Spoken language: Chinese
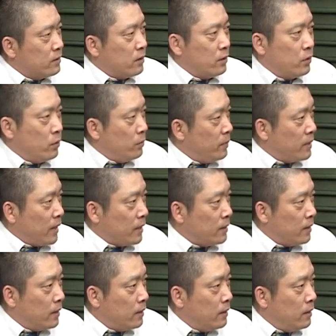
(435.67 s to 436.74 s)
到底会不会打起
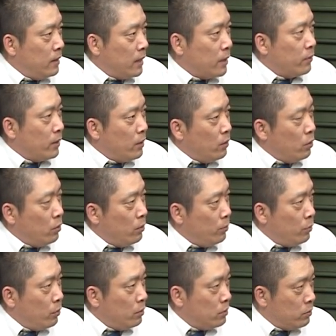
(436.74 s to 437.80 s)
来？2个月以后会
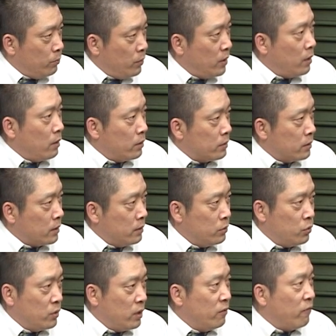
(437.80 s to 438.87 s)
不会就不了了之？跟
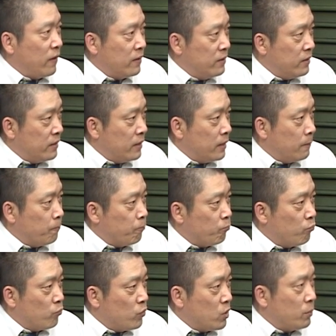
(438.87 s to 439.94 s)
去年反日一样，有
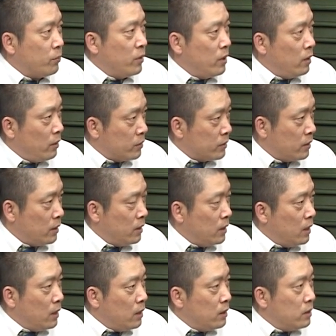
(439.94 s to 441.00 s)
可能不了了之，有
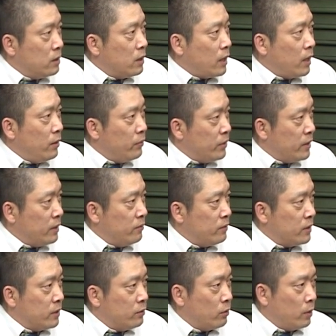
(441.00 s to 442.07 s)
可能。还有一个问
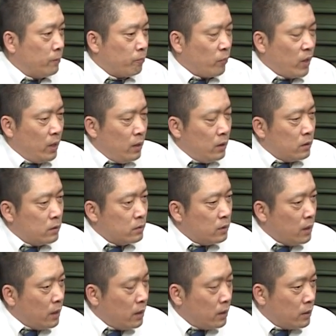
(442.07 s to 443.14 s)
题就是，
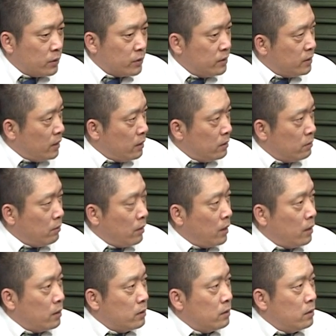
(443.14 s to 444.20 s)
这个事件的时候
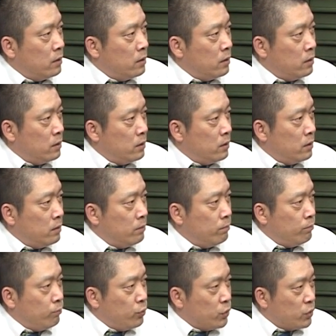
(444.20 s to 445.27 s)
啊，
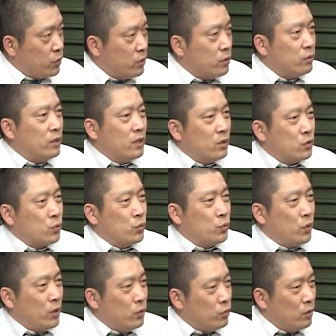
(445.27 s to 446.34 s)
不是说就是一个主
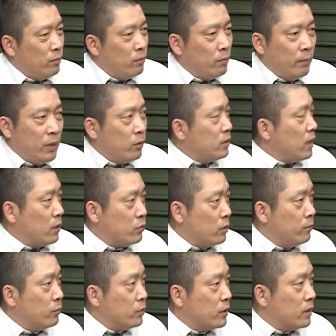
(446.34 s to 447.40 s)
权宣布，没有这样宣
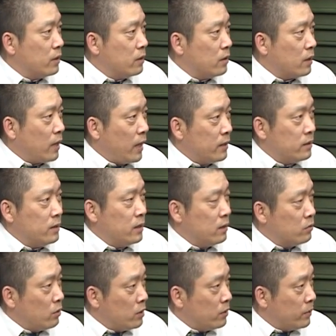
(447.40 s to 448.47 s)
布，开进一个
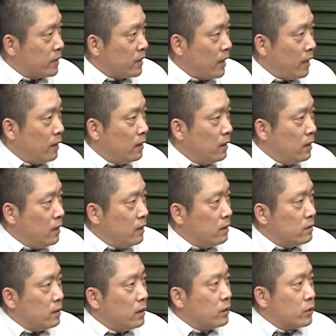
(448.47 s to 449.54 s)
钻井平台，
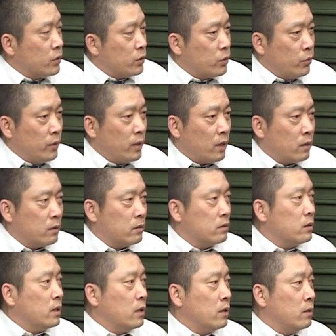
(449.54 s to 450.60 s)
这个是属于让
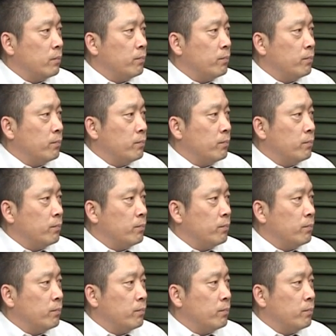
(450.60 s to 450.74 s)
那个